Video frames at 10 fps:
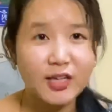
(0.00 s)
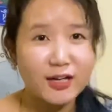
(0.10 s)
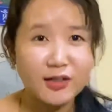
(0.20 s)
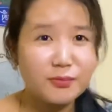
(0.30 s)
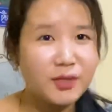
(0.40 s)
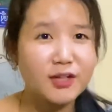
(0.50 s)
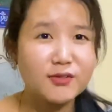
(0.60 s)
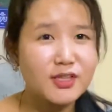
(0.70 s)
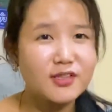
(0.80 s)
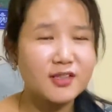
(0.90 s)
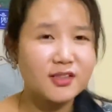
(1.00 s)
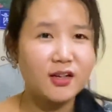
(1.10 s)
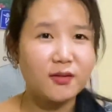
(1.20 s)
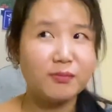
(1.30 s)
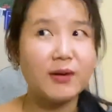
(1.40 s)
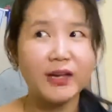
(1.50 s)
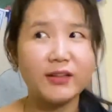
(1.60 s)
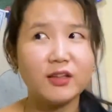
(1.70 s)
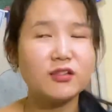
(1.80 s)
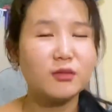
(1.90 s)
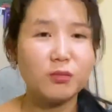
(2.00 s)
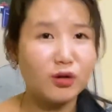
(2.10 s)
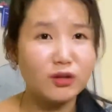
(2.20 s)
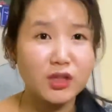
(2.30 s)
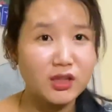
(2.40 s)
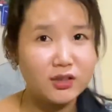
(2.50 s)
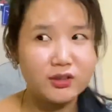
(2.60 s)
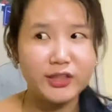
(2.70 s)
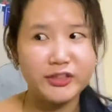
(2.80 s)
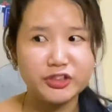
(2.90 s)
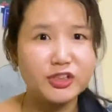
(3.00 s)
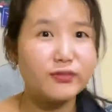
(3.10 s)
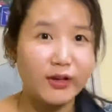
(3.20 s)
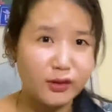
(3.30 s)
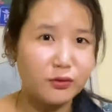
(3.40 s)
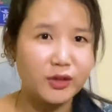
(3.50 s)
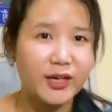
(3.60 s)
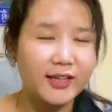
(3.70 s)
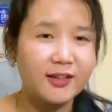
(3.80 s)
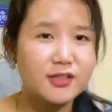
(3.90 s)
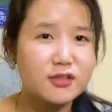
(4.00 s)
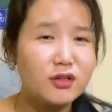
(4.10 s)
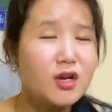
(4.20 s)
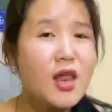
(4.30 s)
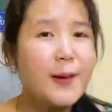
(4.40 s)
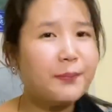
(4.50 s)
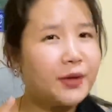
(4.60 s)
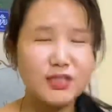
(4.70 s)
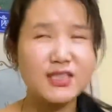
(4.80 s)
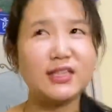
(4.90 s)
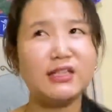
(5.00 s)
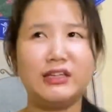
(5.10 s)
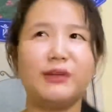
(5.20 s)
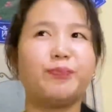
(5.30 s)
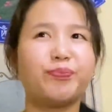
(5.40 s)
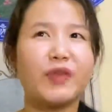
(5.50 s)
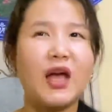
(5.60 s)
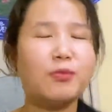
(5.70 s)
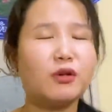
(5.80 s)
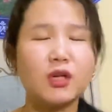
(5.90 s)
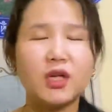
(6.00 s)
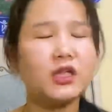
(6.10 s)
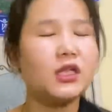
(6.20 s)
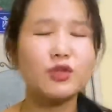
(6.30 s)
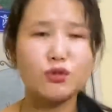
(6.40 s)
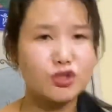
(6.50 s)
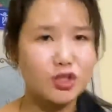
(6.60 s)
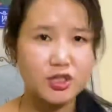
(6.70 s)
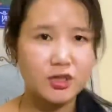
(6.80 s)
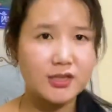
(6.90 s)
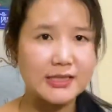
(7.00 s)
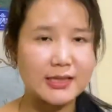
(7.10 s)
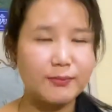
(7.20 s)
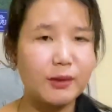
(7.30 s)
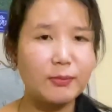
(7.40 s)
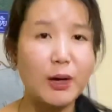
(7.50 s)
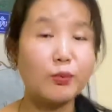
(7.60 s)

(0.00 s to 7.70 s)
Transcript: नरक में ना उसकी सजा आई थिंक सो बहुत ही डेंजरस वाली होगी आई गेस सो इसीलिए आपको गलत नहीं सोचना चाहिए किसी के बारे में